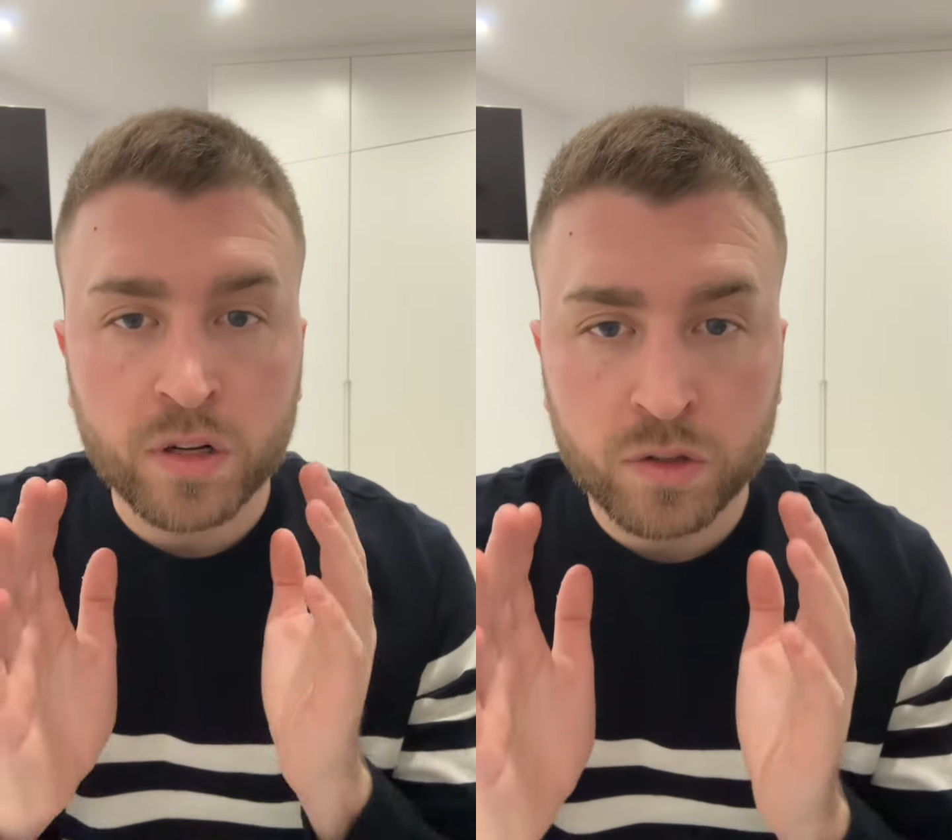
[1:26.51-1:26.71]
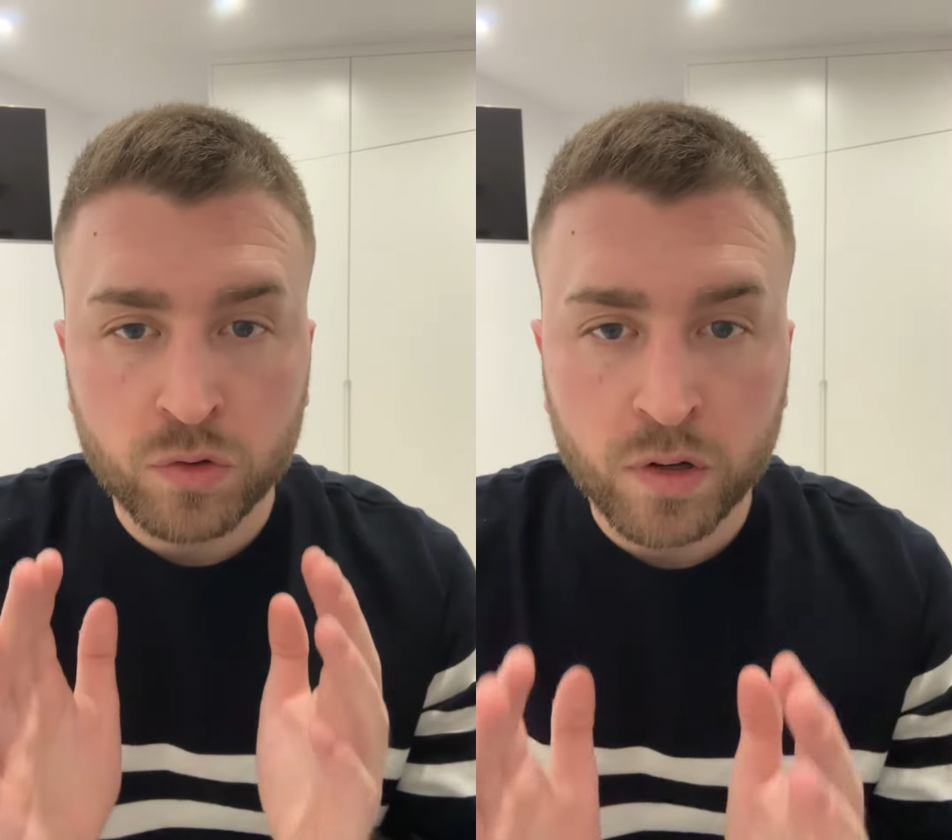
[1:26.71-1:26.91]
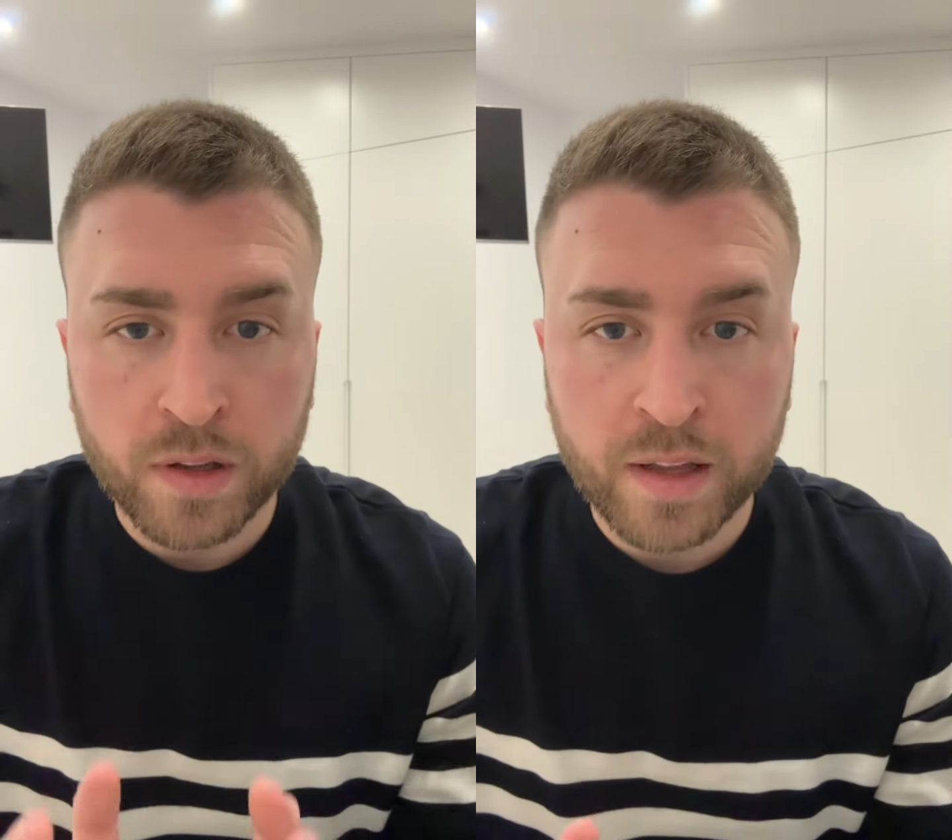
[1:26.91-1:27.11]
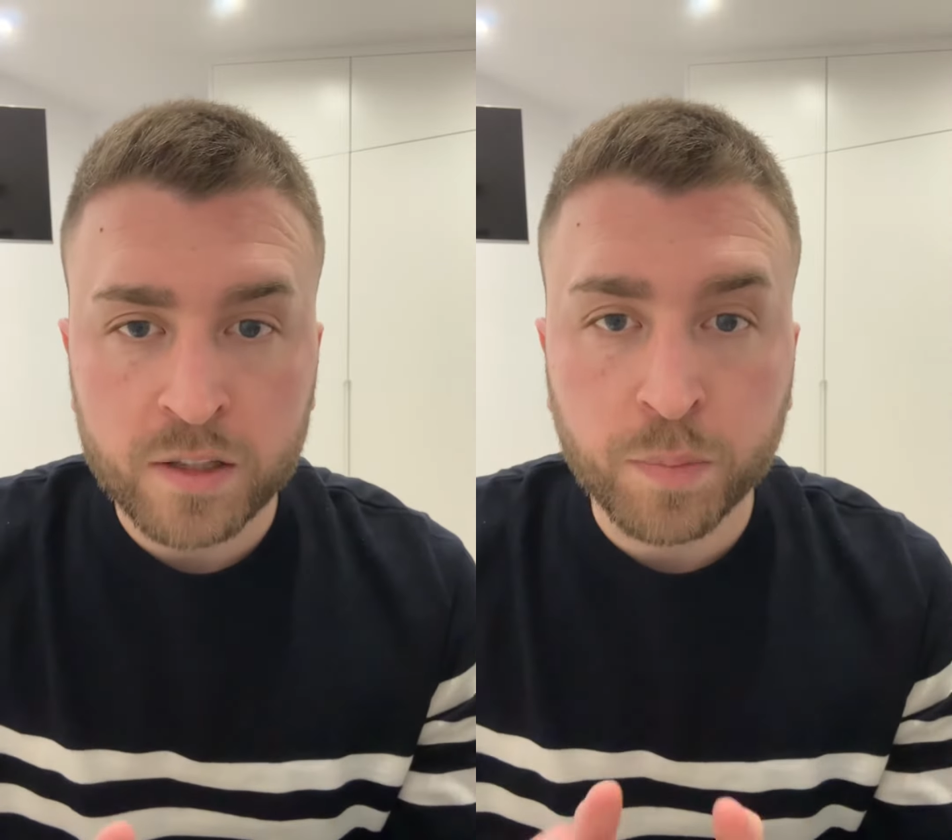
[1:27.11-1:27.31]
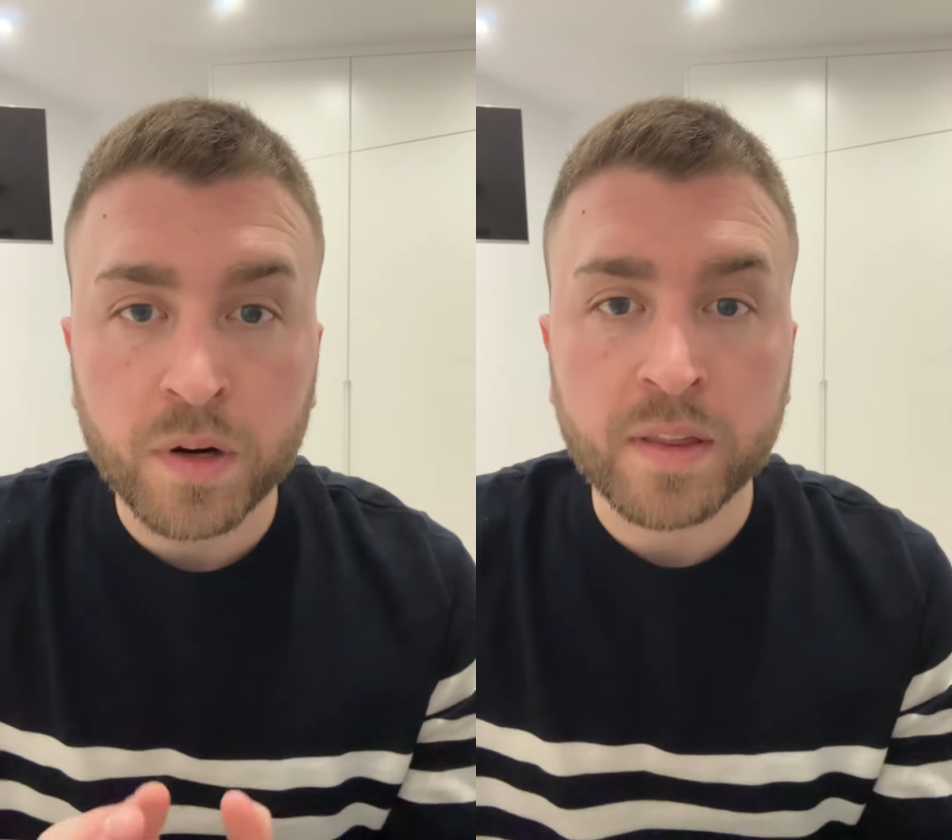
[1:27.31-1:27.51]
las
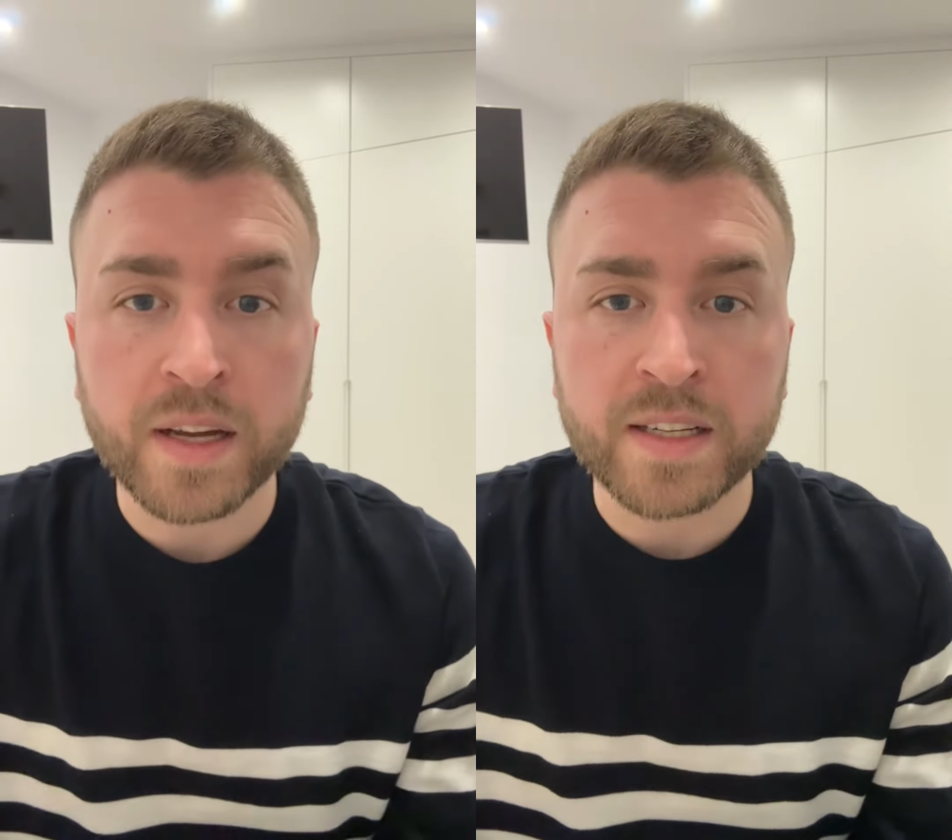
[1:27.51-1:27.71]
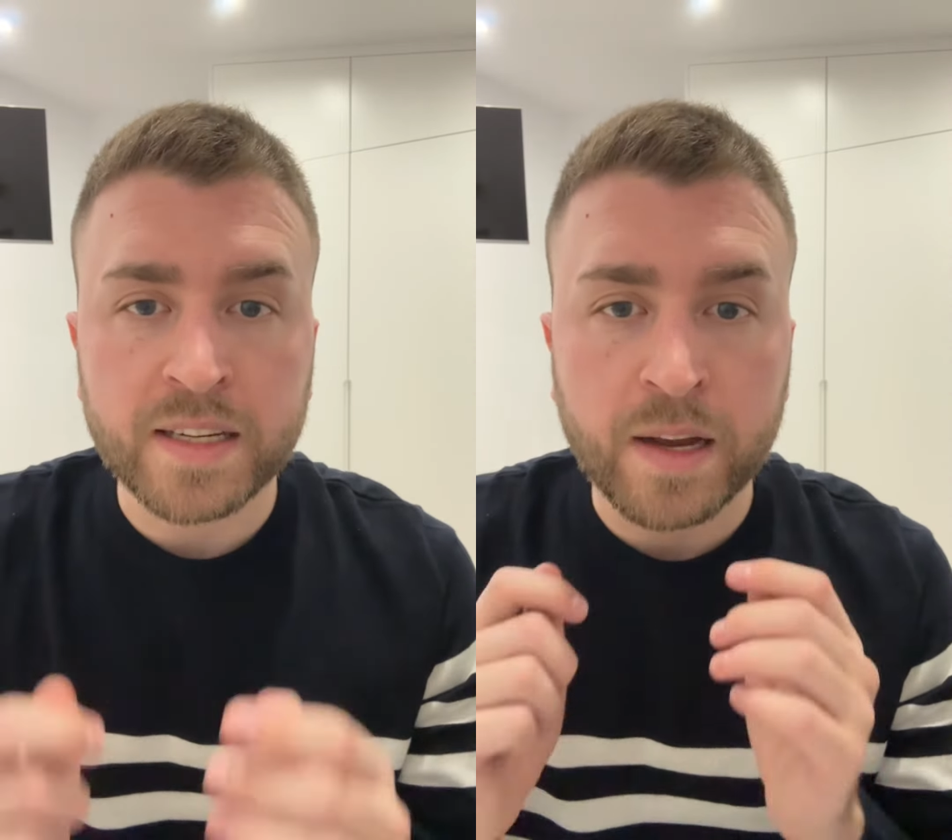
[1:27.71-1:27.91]
autoridades policiales